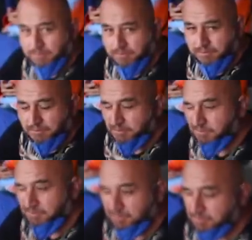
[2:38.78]
Entramos
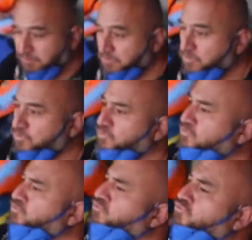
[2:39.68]
con estos
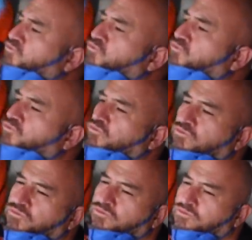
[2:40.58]
perros al
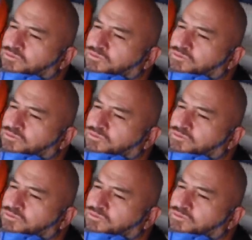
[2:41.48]
estadio.